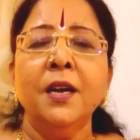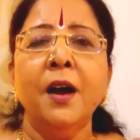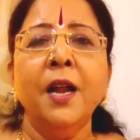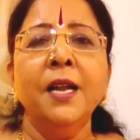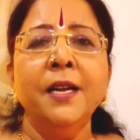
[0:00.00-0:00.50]

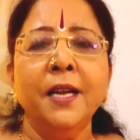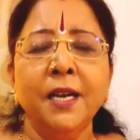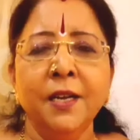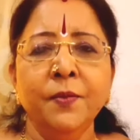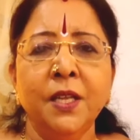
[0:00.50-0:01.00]
கால
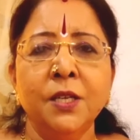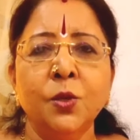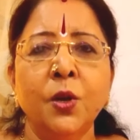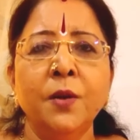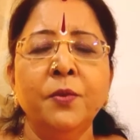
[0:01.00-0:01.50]
நிர்ணயம்
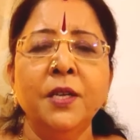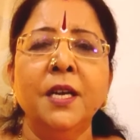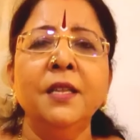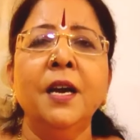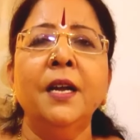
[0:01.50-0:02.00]
இதில் சொல்ல
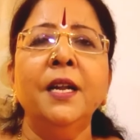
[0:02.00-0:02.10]
முடியாது